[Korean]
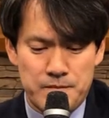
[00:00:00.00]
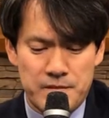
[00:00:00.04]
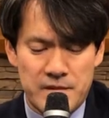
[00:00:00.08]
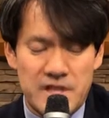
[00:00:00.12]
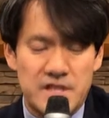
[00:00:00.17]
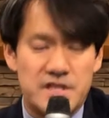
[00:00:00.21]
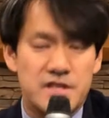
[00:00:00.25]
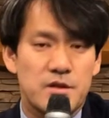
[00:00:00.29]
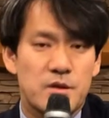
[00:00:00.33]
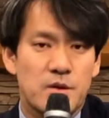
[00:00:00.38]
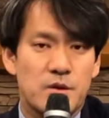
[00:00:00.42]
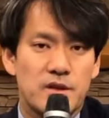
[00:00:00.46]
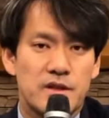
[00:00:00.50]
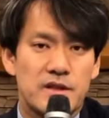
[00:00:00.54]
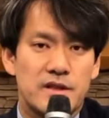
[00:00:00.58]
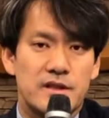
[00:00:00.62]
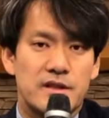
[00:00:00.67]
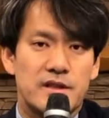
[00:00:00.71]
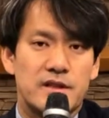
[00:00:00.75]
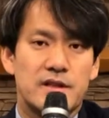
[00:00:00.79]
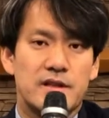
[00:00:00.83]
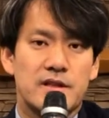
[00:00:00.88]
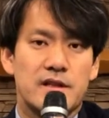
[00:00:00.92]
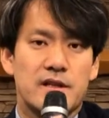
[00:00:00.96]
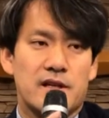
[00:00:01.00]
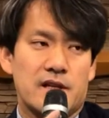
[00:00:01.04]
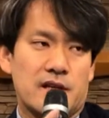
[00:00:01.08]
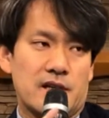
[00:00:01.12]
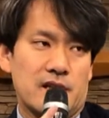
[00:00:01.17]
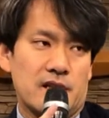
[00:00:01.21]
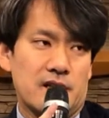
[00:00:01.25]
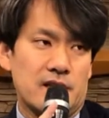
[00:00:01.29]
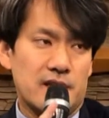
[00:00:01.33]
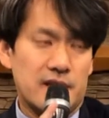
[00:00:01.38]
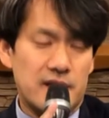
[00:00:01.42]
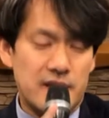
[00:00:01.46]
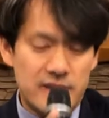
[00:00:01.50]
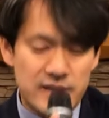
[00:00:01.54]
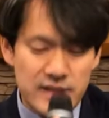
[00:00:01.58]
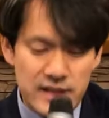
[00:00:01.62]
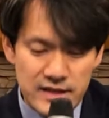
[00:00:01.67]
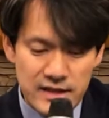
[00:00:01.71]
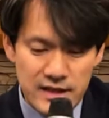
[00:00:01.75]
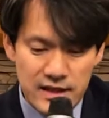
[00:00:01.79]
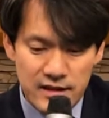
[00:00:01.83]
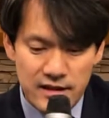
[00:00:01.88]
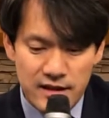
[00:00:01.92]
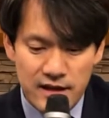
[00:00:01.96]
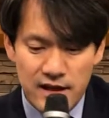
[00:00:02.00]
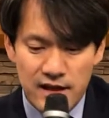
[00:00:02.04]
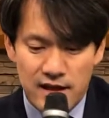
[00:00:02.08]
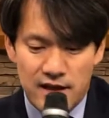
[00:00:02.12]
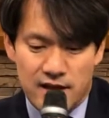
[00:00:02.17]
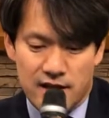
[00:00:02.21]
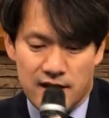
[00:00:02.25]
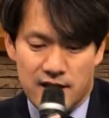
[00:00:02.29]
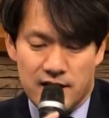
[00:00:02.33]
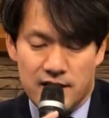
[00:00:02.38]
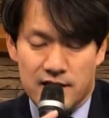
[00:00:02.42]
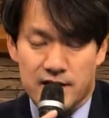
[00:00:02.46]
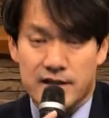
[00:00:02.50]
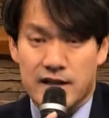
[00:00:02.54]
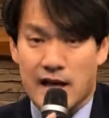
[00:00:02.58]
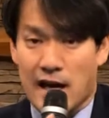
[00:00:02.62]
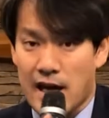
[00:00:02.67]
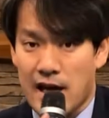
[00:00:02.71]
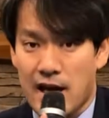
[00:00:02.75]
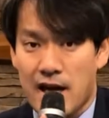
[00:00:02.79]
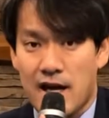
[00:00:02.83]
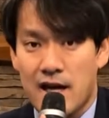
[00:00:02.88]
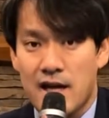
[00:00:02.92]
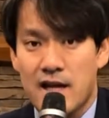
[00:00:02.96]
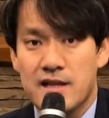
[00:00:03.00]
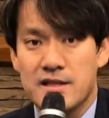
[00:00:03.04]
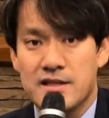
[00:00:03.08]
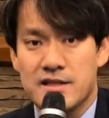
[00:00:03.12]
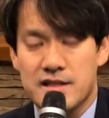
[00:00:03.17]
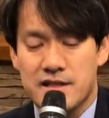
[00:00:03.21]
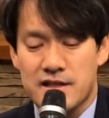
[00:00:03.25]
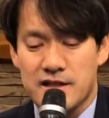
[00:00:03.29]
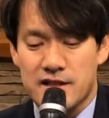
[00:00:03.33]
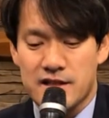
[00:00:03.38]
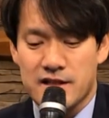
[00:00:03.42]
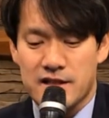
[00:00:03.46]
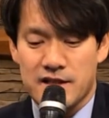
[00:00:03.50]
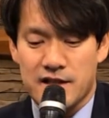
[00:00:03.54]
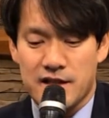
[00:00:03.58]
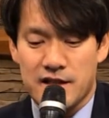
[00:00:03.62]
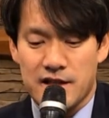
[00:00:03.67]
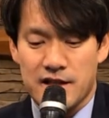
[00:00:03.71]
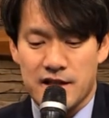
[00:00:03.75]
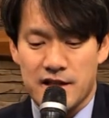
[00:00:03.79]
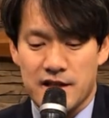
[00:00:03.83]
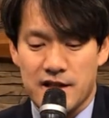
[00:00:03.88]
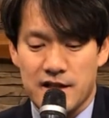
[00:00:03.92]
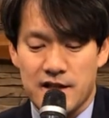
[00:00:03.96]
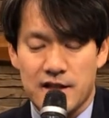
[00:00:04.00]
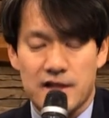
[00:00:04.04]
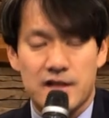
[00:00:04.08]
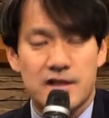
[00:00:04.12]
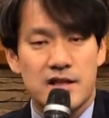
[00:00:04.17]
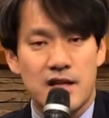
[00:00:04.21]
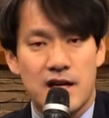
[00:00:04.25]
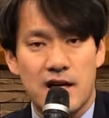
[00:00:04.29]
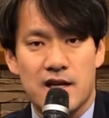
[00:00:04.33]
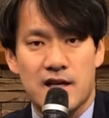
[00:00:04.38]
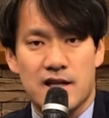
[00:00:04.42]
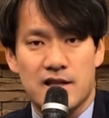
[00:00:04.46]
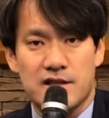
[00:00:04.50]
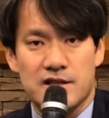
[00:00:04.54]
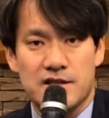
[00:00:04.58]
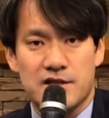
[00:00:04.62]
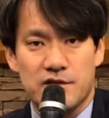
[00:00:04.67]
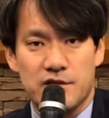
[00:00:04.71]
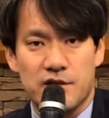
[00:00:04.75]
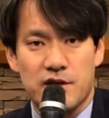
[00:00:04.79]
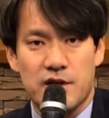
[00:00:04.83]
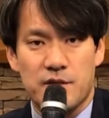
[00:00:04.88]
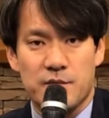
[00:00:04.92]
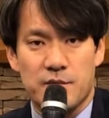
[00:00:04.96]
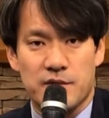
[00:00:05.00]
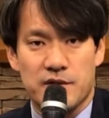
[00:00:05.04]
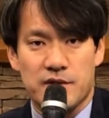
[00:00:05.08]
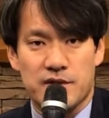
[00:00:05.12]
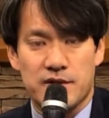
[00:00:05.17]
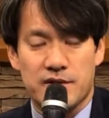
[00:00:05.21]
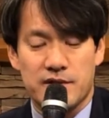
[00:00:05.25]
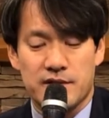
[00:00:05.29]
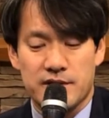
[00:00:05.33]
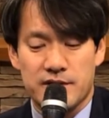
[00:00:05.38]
다신론은 이 세상에 다양한 신들이 있다라는 신관입니다.